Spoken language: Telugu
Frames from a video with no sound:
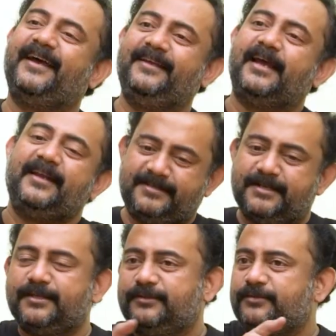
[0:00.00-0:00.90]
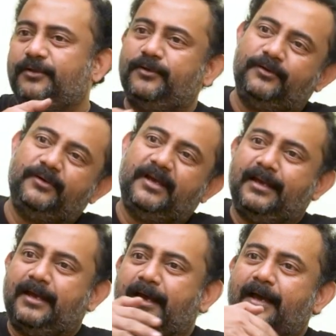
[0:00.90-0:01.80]
ఆయనకి ఆ డిస్కషన్స్లో
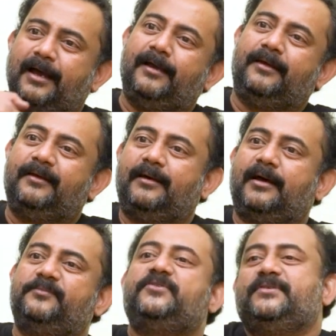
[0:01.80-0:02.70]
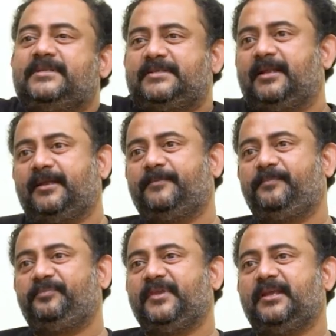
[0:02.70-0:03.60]
ఆయన అబ్జర్వ్ చేశాడు ఆయన
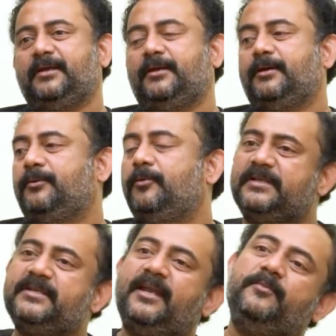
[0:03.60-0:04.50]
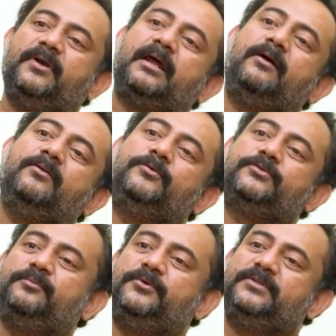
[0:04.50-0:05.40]
ఓ పని చేయండి మీకు రావడం
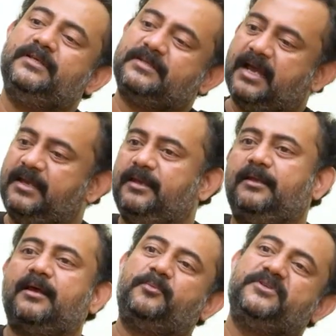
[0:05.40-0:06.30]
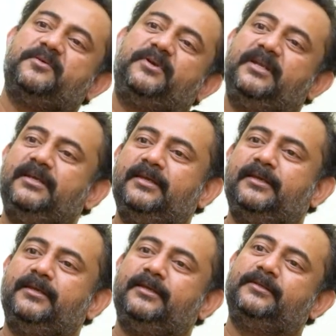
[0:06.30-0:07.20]
కుదరకపోతే సాయిని నాకు అప్పచెప్పండి
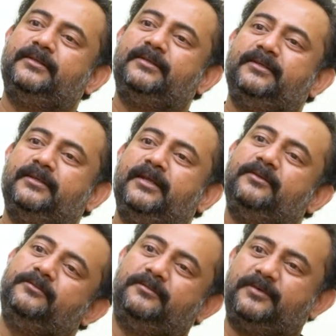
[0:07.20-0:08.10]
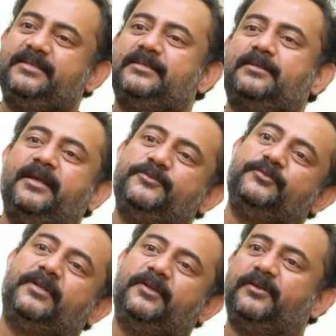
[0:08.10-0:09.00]
నేను వాడి చేత
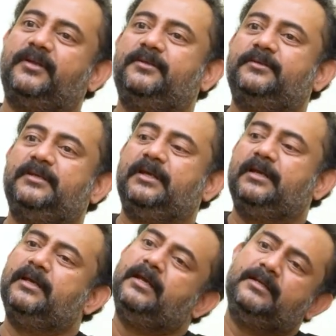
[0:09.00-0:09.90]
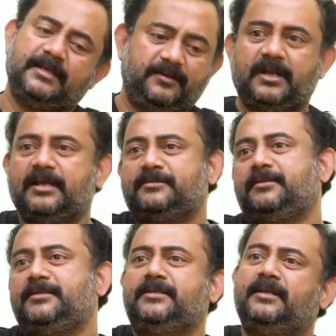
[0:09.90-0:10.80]
రాయించుకుంటాను సరే వీడు
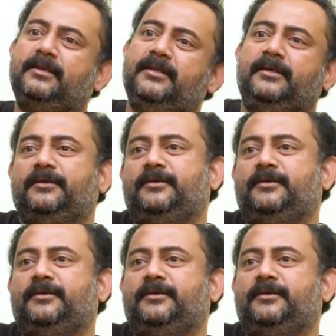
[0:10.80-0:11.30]
రాస్తాడు తీసుకెళ్ళండి